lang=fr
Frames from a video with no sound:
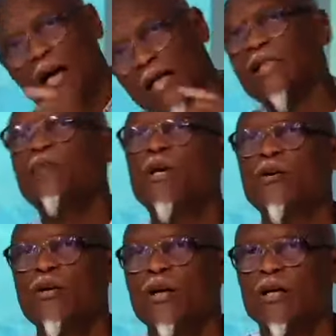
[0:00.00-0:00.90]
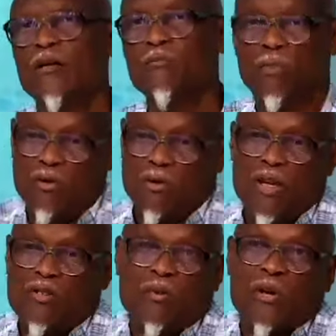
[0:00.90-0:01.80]
à cette période-là. Parce
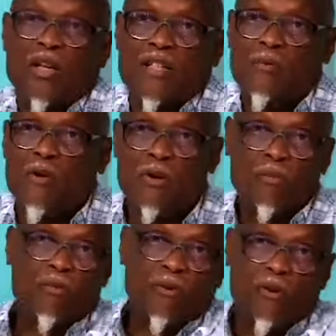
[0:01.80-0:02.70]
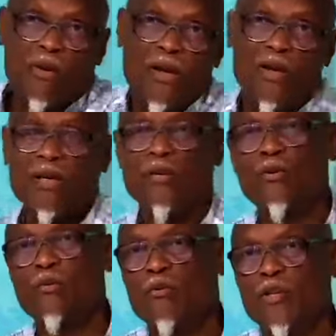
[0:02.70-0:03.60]
qu'à cette période-là, c'est mieux, puisqu'ils
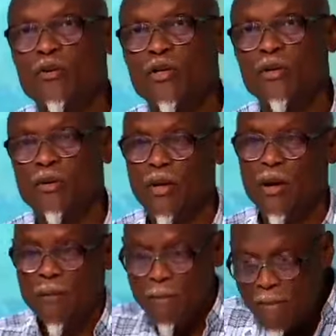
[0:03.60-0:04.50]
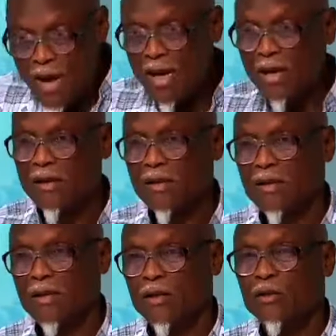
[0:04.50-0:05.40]
ont de mauvaises conditions. Mais
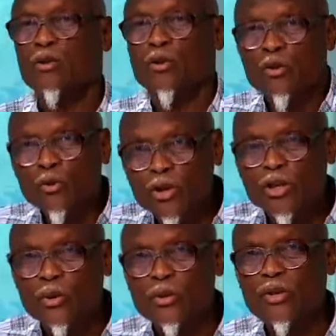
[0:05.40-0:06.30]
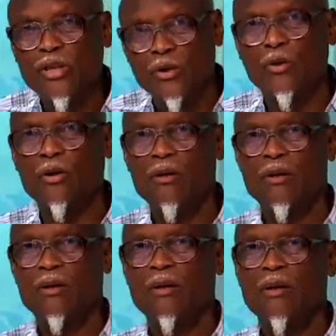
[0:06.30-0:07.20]
ce que nous disons, c'est que
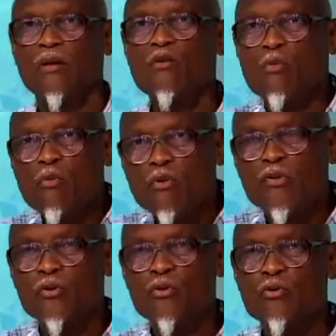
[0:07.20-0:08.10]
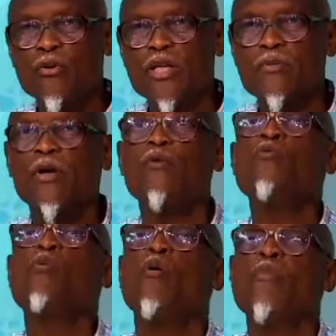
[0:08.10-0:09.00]
nous pouvons faire du tourisme
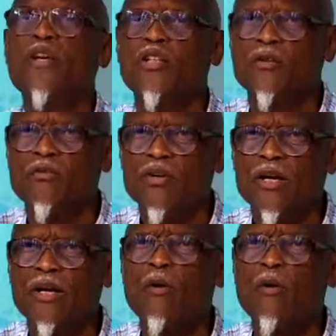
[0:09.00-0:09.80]
du 1er janvier